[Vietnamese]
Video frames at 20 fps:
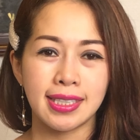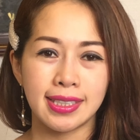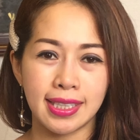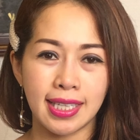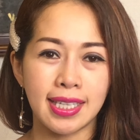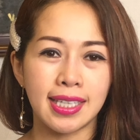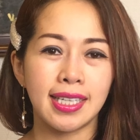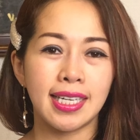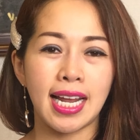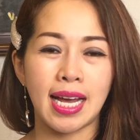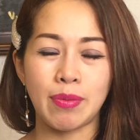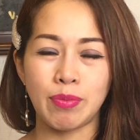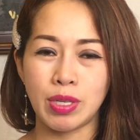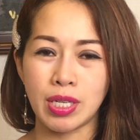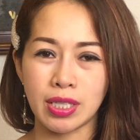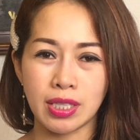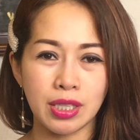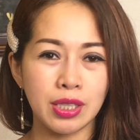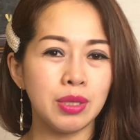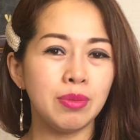cần làm
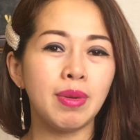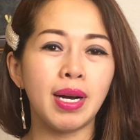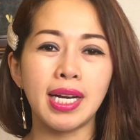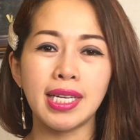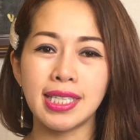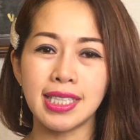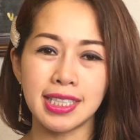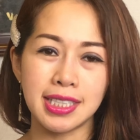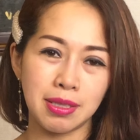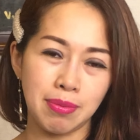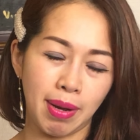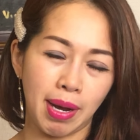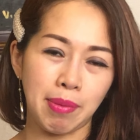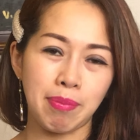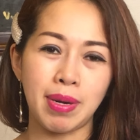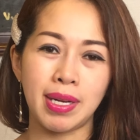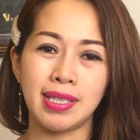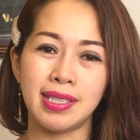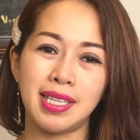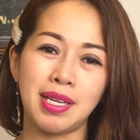cho tươi mới cái gương mặt
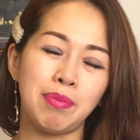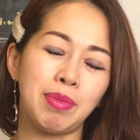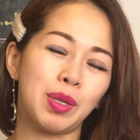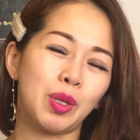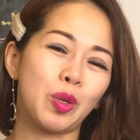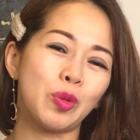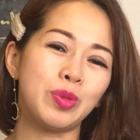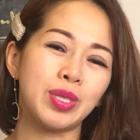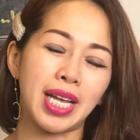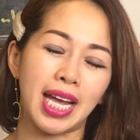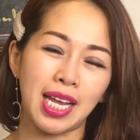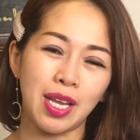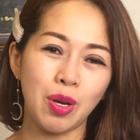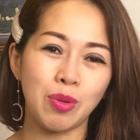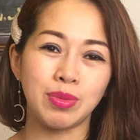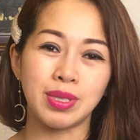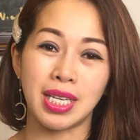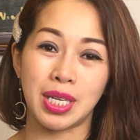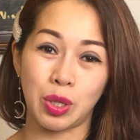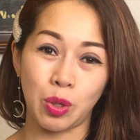mình thì mình cũng sẽ
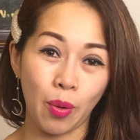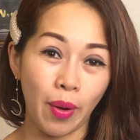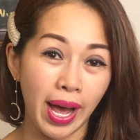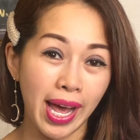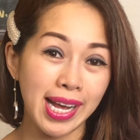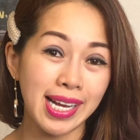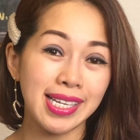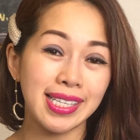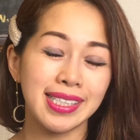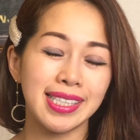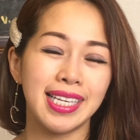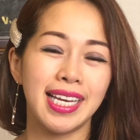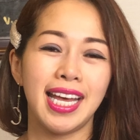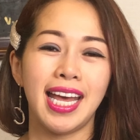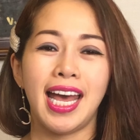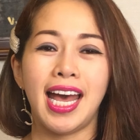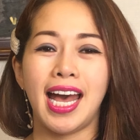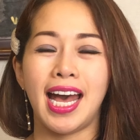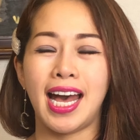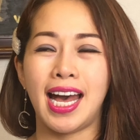dùng xịt khoáng
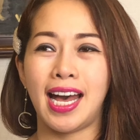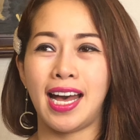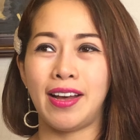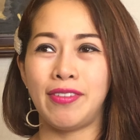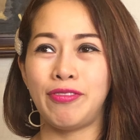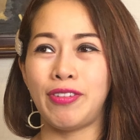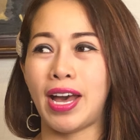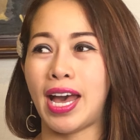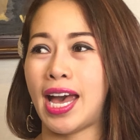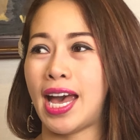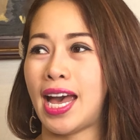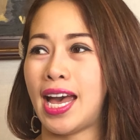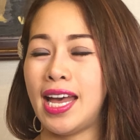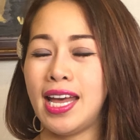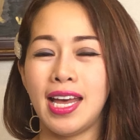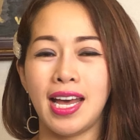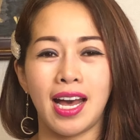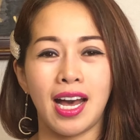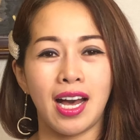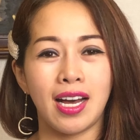à, và
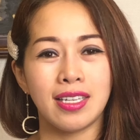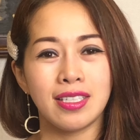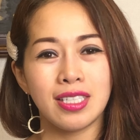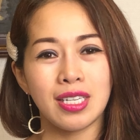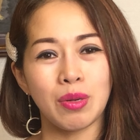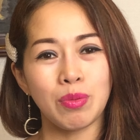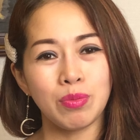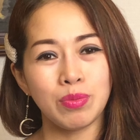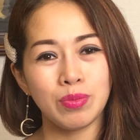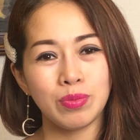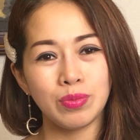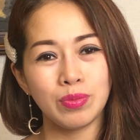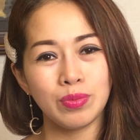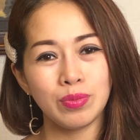à, trong